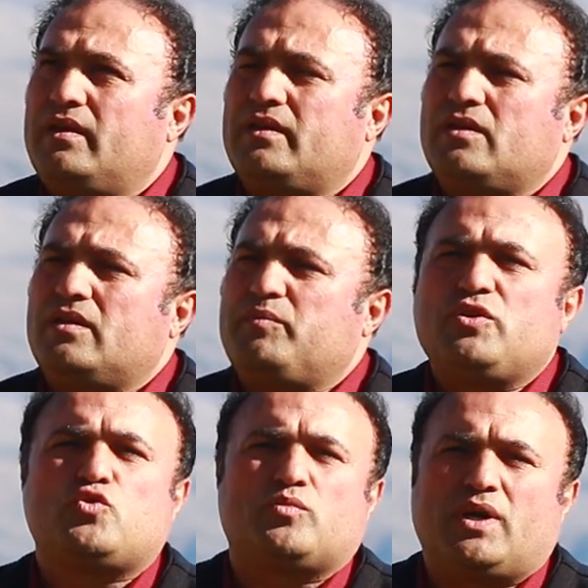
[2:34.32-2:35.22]
e,
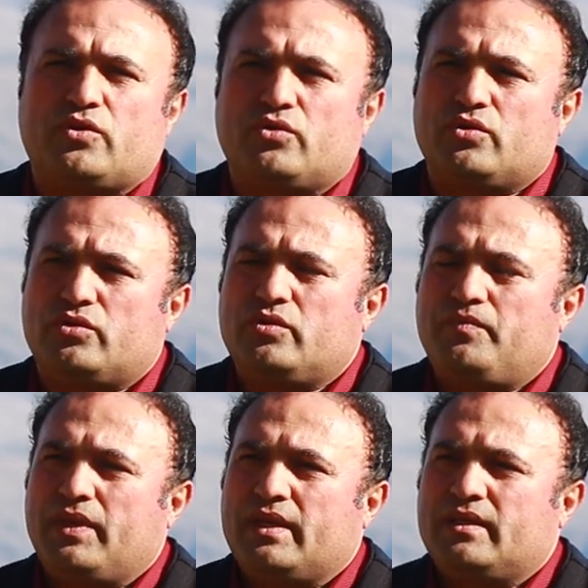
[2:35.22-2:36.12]
bir cuma günüydü.
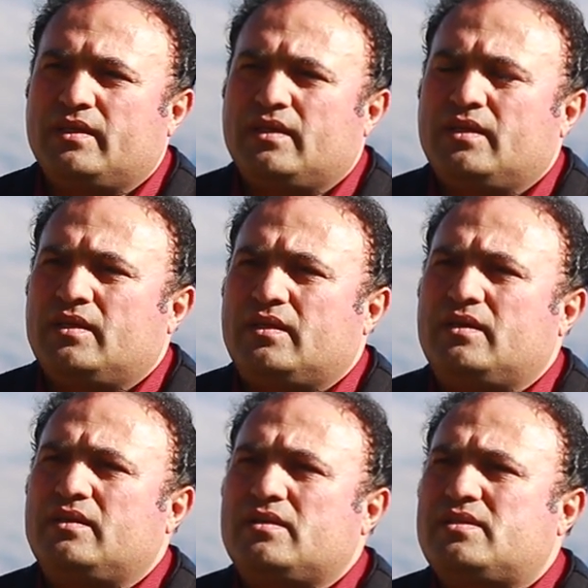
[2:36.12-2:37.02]

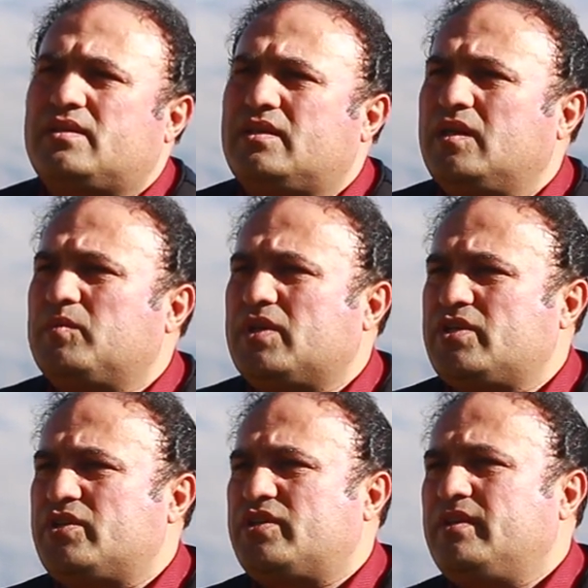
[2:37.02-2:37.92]
E, İstiklal
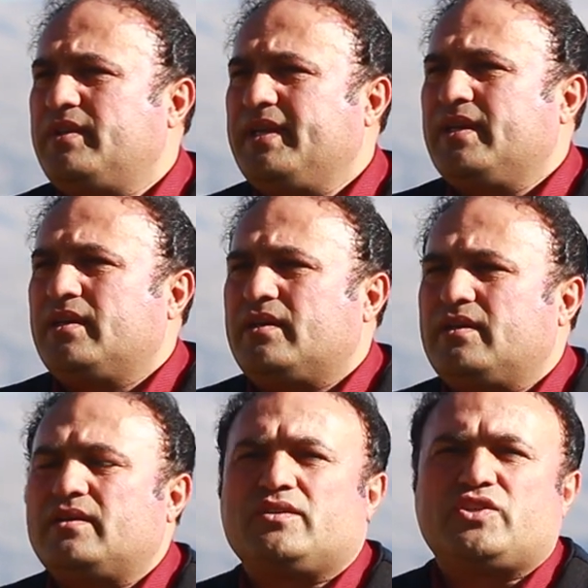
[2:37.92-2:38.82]
Marşı için
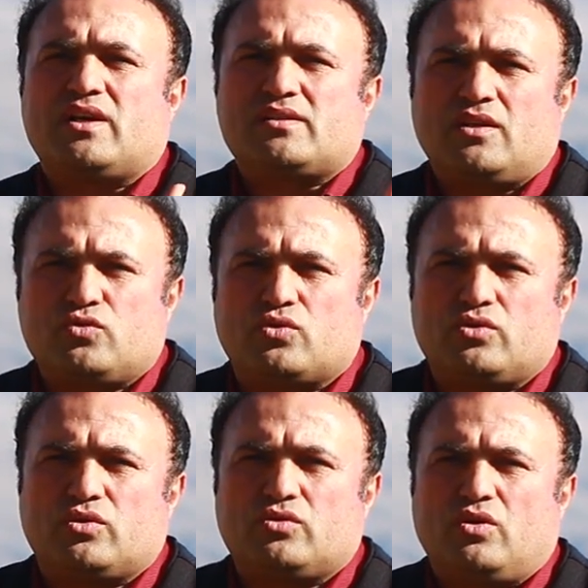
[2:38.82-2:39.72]
cihazlar
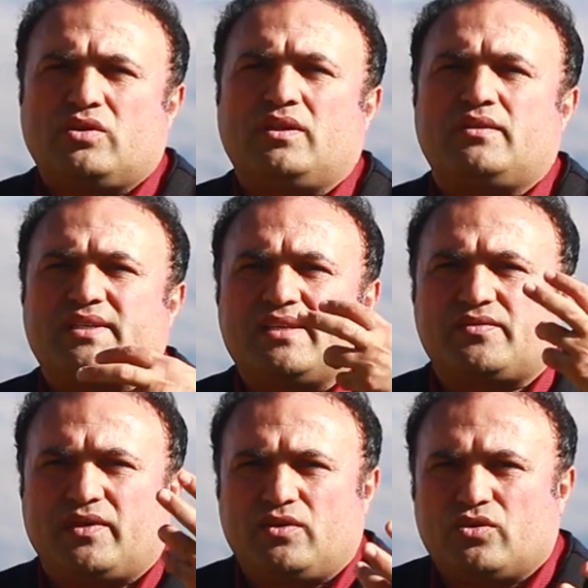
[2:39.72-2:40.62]
kuruluyordu. Oradan
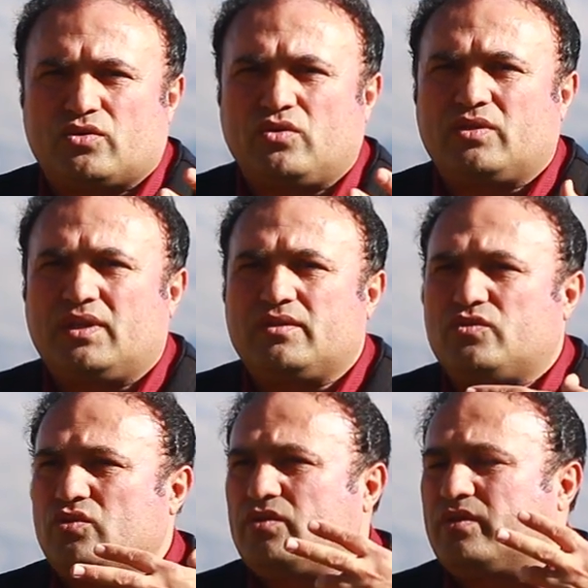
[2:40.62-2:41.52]
ses veriliyordu. Oradan
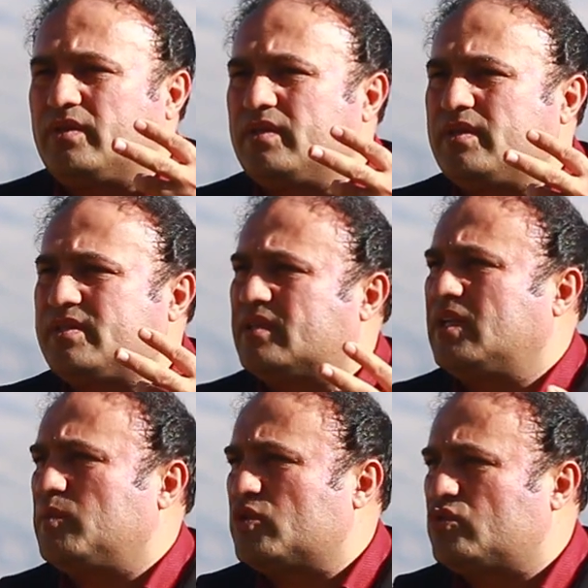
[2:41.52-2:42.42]

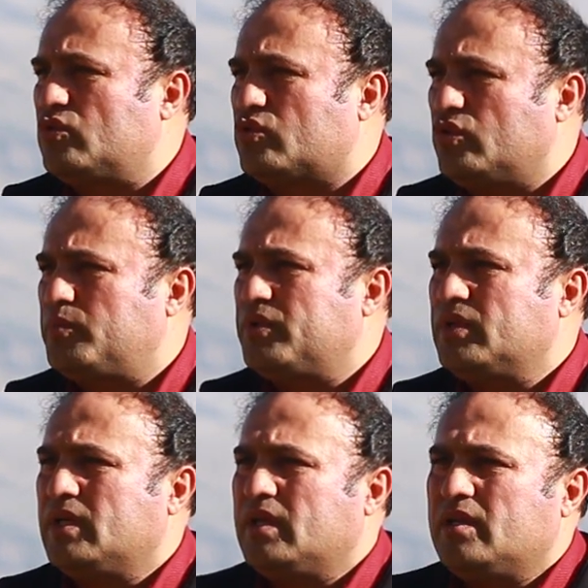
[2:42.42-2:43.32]
İstiklal Marşı'nı okuyup
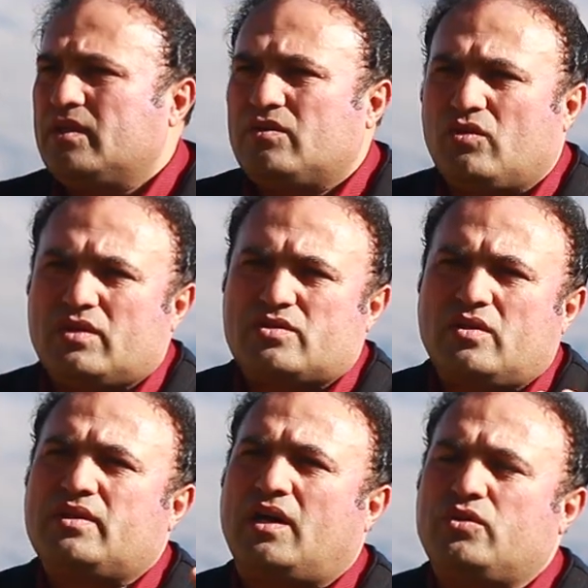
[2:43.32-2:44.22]
ondan
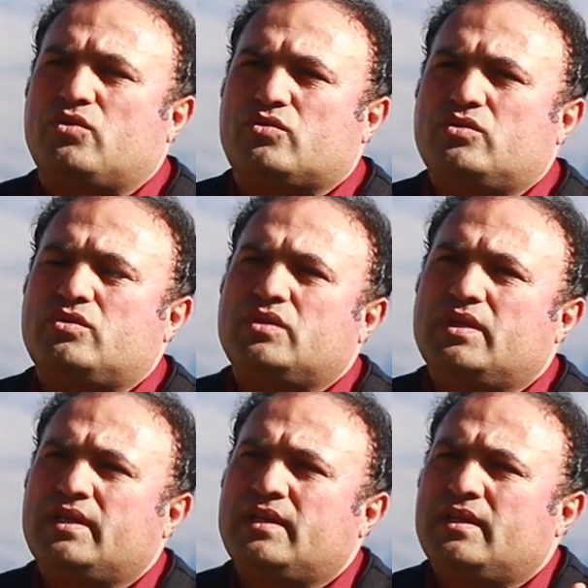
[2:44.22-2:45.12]
sonra dağılıyorduk.
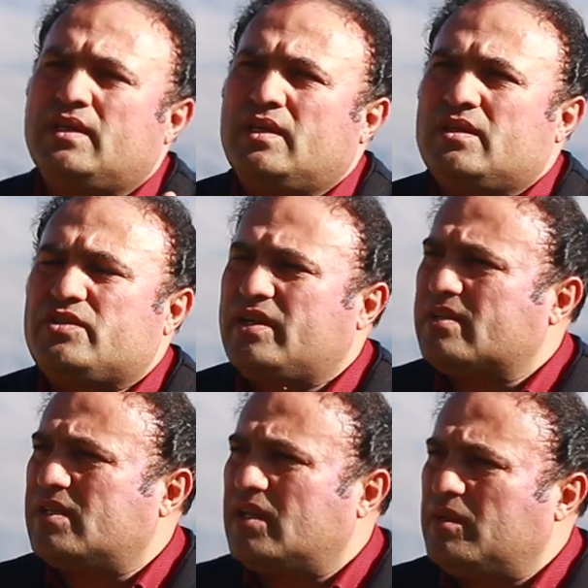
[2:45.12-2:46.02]

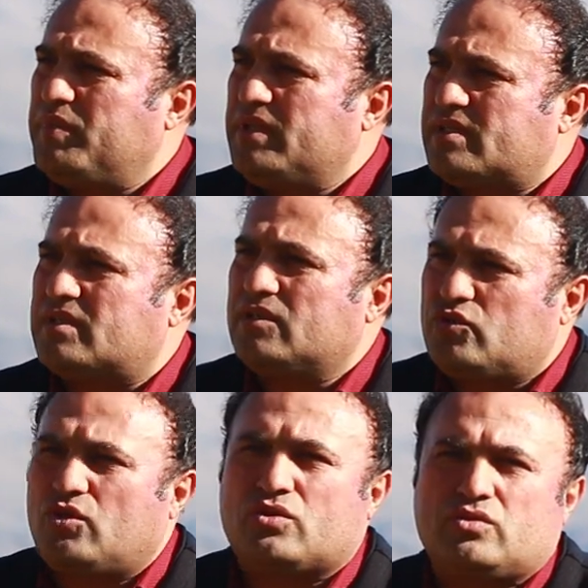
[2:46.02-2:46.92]
Cihazlarda bir
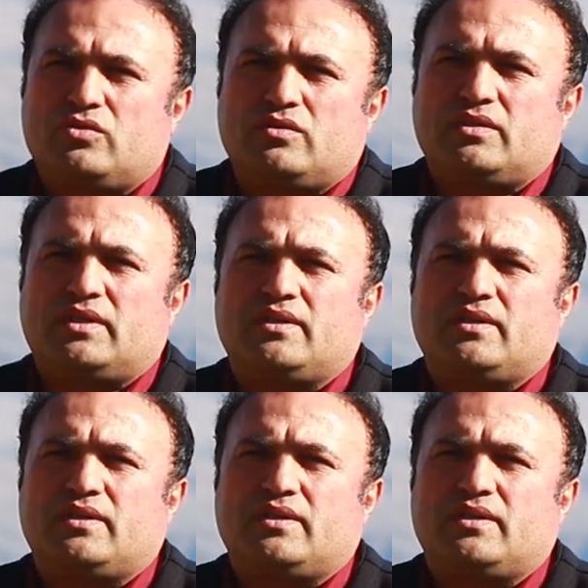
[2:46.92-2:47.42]
sıkıntı oldu.